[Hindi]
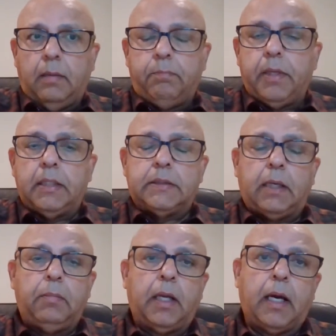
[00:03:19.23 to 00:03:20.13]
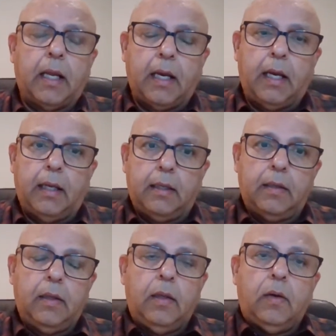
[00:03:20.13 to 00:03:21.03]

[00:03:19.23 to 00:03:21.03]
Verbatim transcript: आप पे इल्ज़ाम लगा रहा है